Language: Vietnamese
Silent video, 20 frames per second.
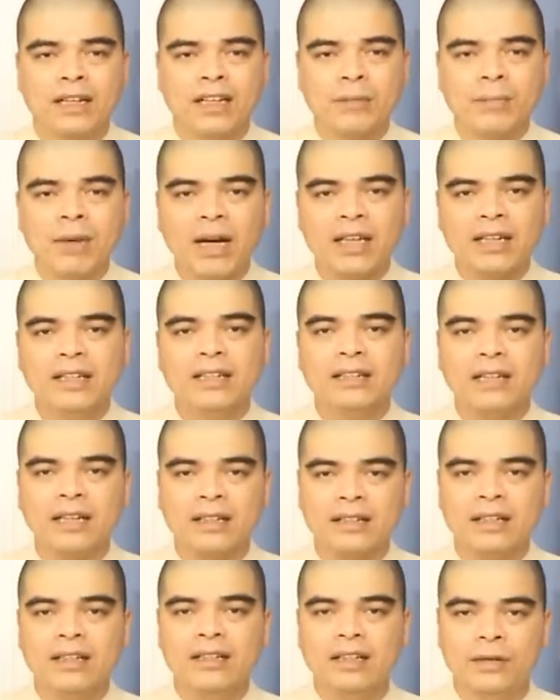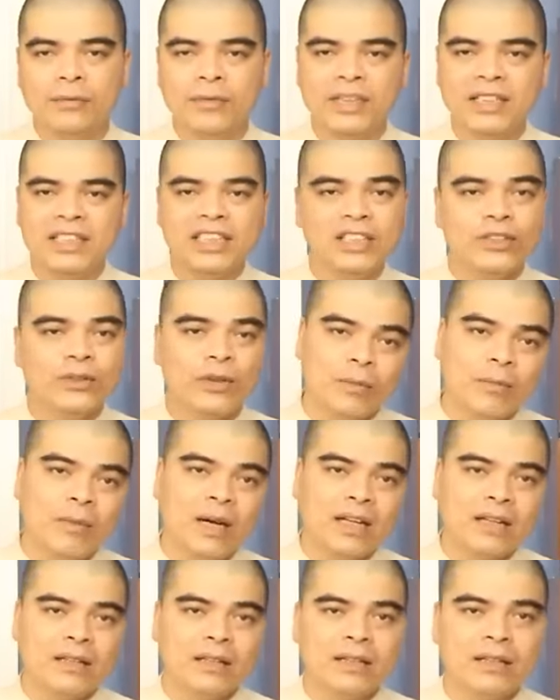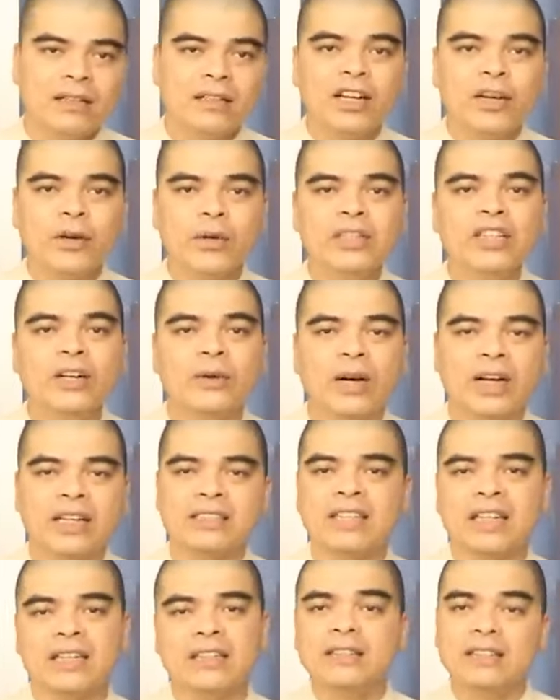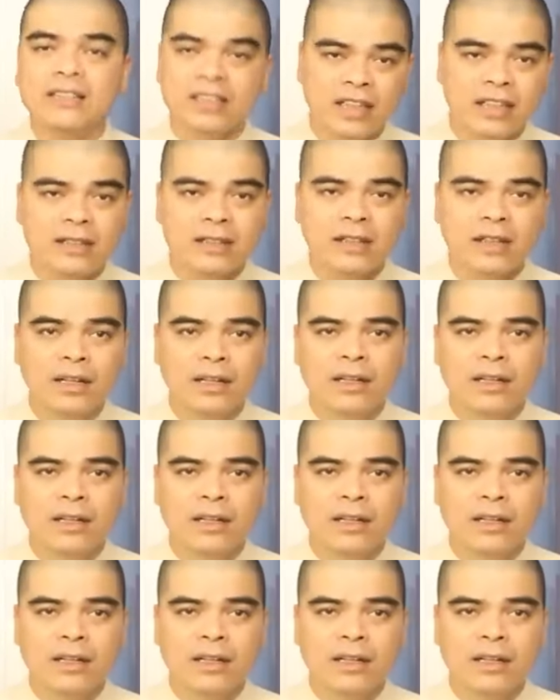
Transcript: các bạn nên đặt cây ở vị trí thoáng mát nơi có nhiều ánh sáng tự nhiên